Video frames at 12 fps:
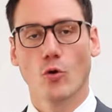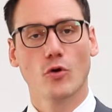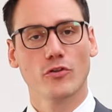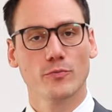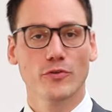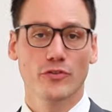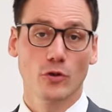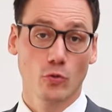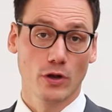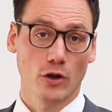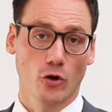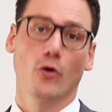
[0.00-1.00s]
Und sie müssen die
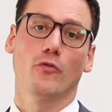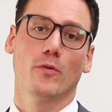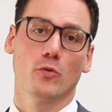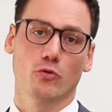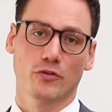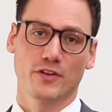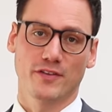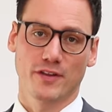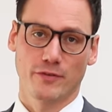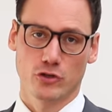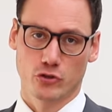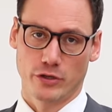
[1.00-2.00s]
100 Euro vom Grundsatz
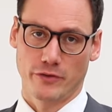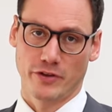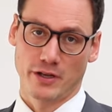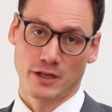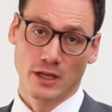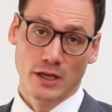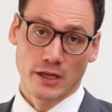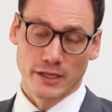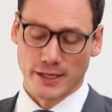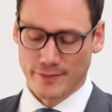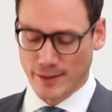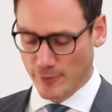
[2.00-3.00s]
her versteuert werden.
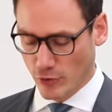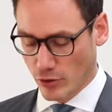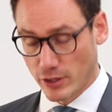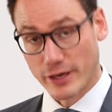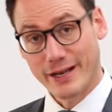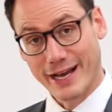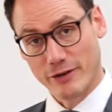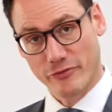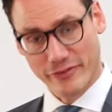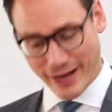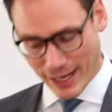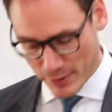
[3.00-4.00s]
Jetzt gibt es noch einen kleinen
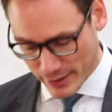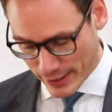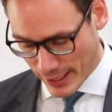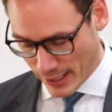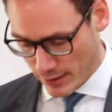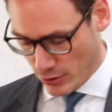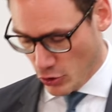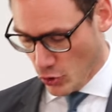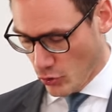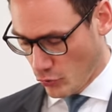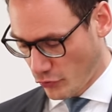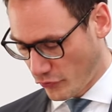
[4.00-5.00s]
Freibetrag
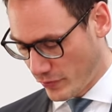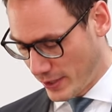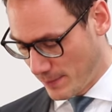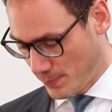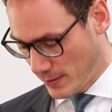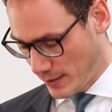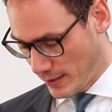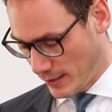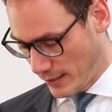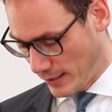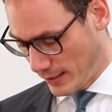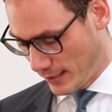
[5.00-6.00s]
und zwar
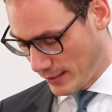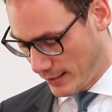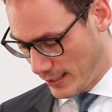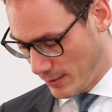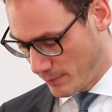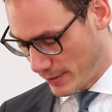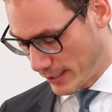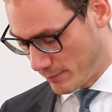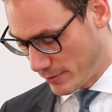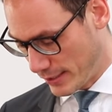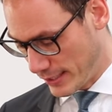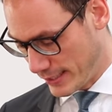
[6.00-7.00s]
in den
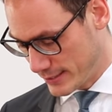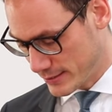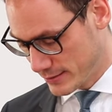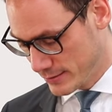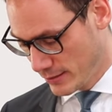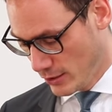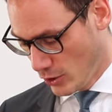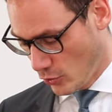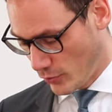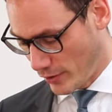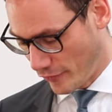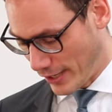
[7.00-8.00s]
beiden Bereichen.
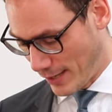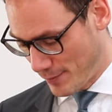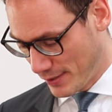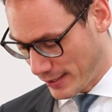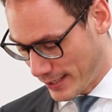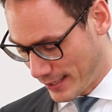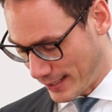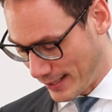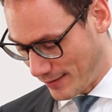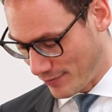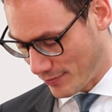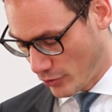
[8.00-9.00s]
Und der Freibetrag
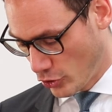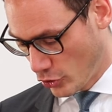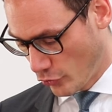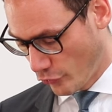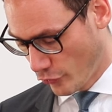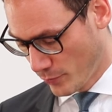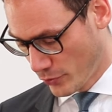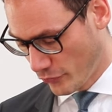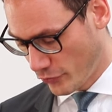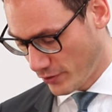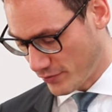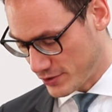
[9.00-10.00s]
ist
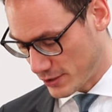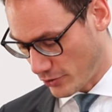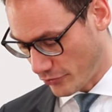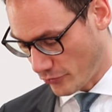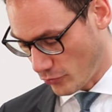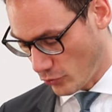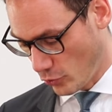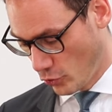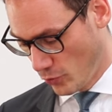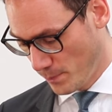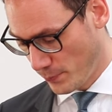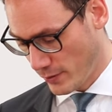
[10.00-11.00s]
45.000
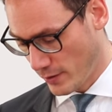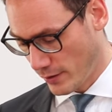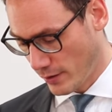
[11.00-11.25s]
Euro